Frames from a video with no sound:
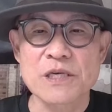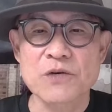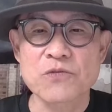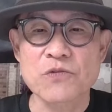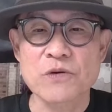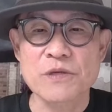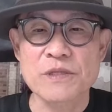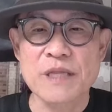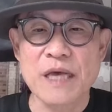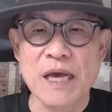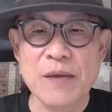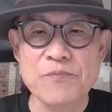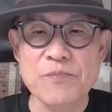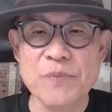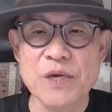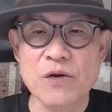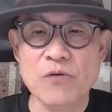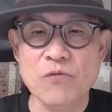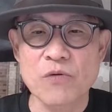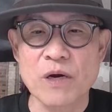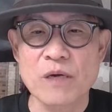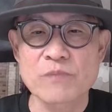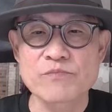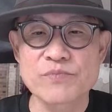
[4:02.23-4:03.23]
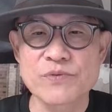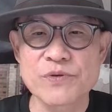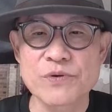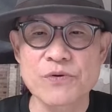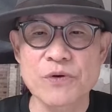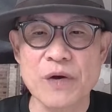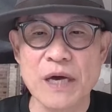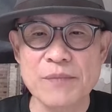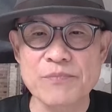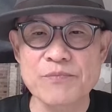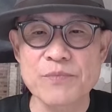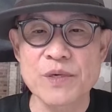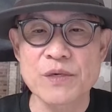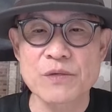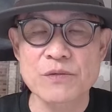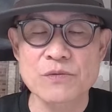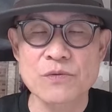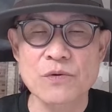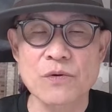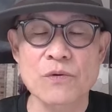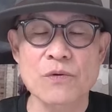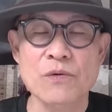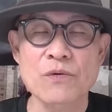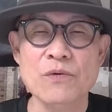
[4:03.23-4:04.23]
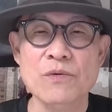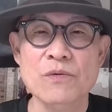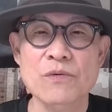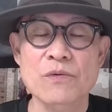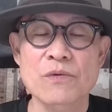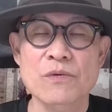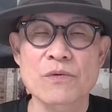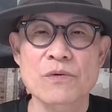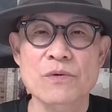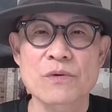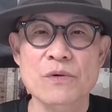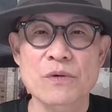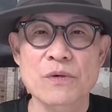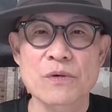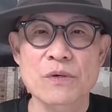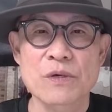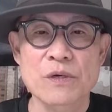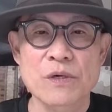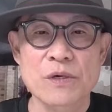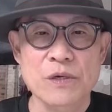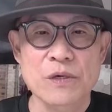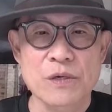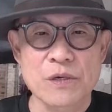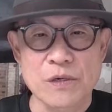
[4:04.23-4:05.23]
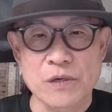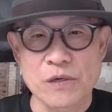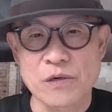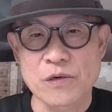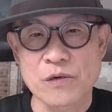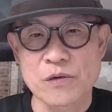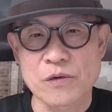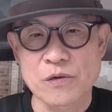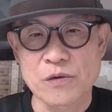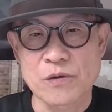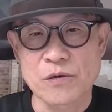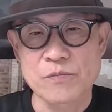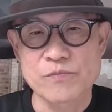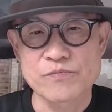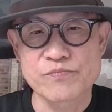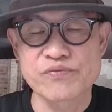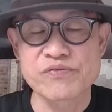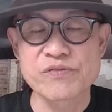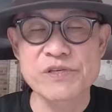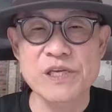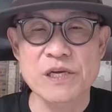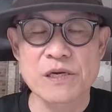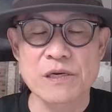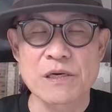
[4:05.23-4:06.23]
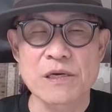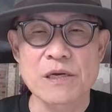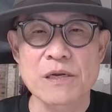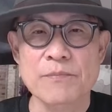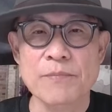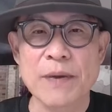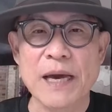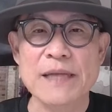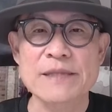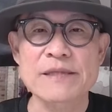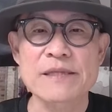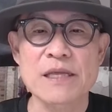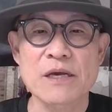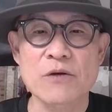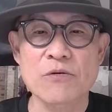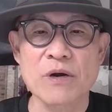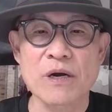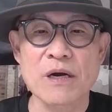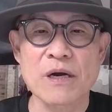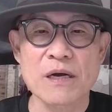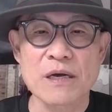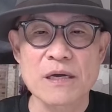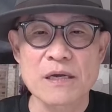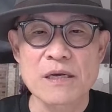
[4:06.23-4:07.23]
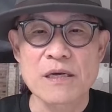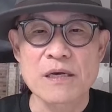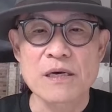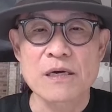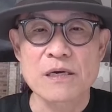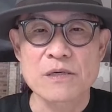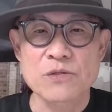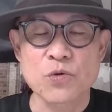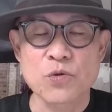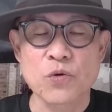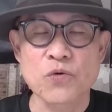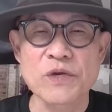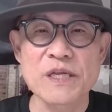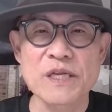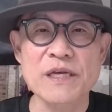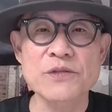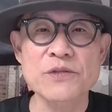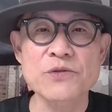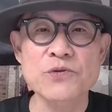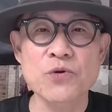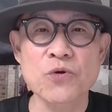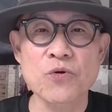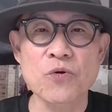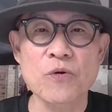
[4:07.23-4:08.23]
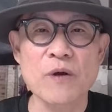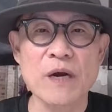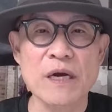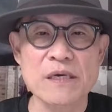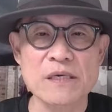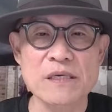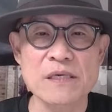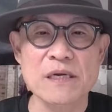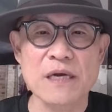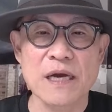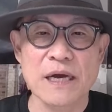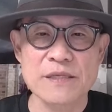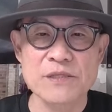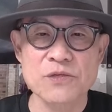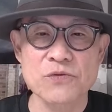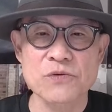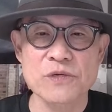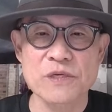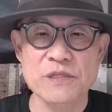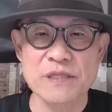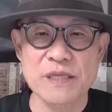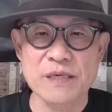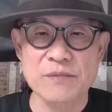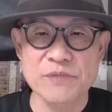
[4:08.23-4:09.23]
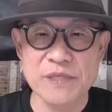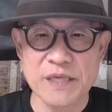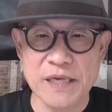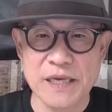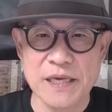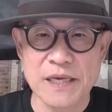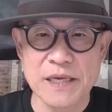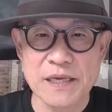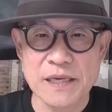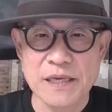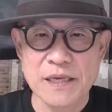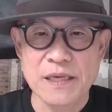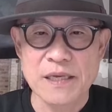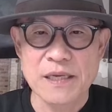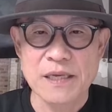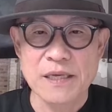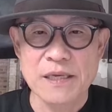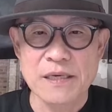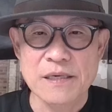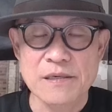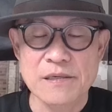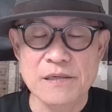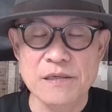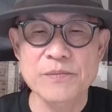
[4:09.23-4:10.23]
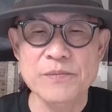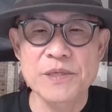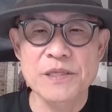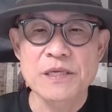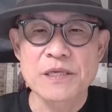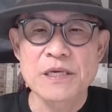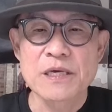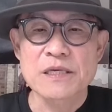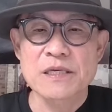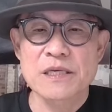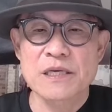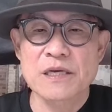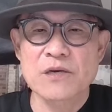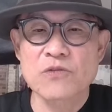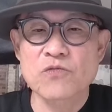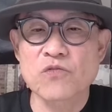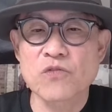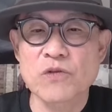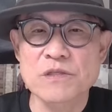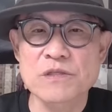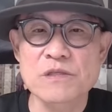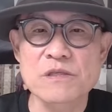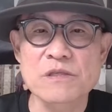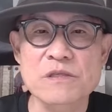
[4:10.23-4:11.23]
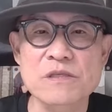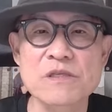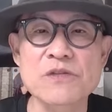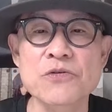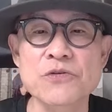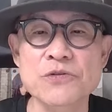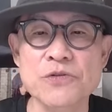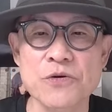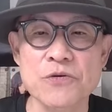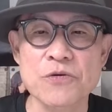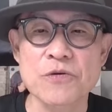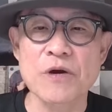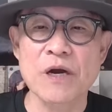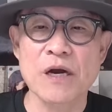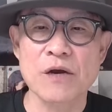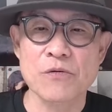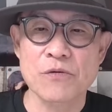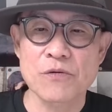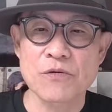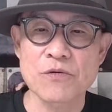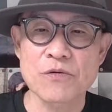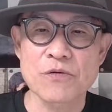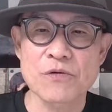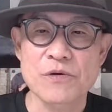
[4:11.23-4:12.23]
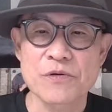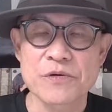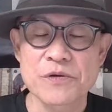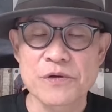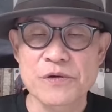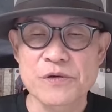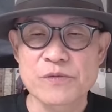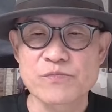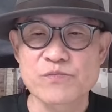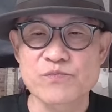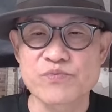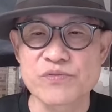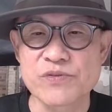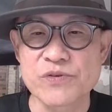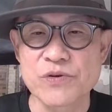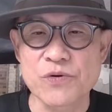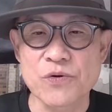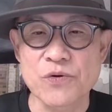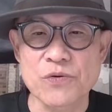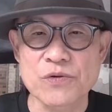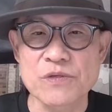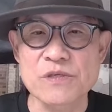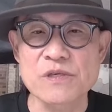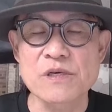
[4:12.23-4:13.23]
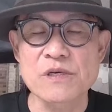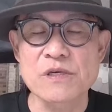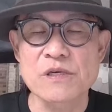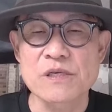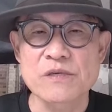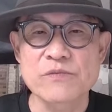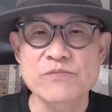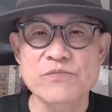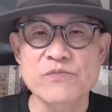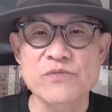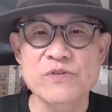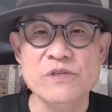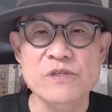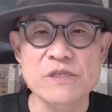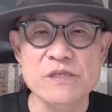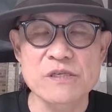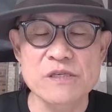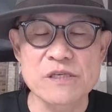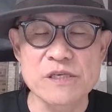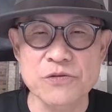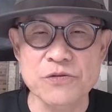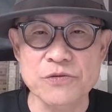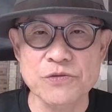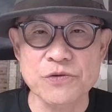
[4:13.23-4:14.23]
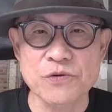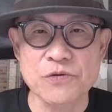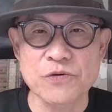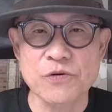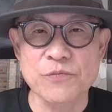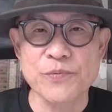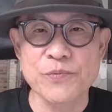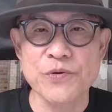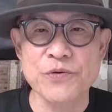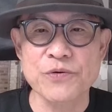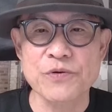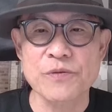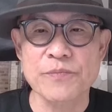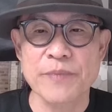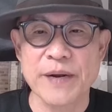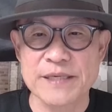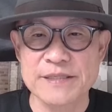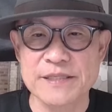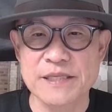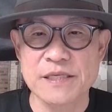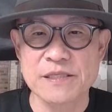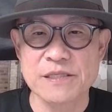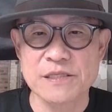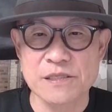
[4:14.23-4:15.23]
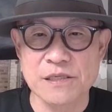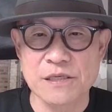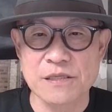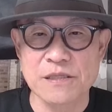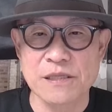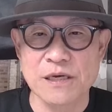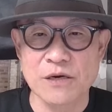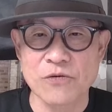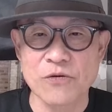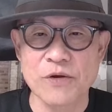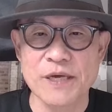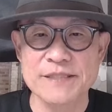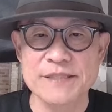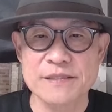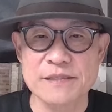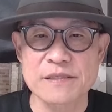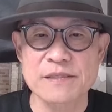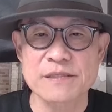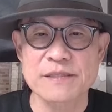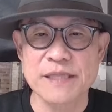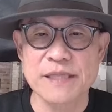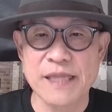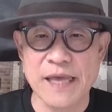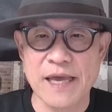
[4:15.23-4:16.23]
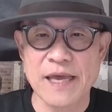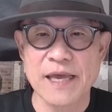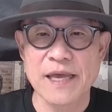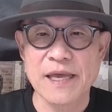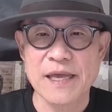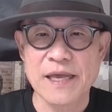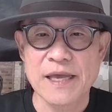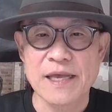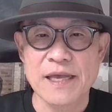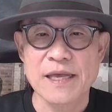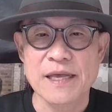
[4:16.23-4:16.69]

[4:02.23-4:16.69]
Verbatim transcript: 기권 한 명과 무효 한 명도 어, 부결, 반대와 어, 동일한 효과를 가져오기 때문에 그러면 기권을 의도적으로 하고 무효를 의도적으로 표를 발생시켰다고 했을 때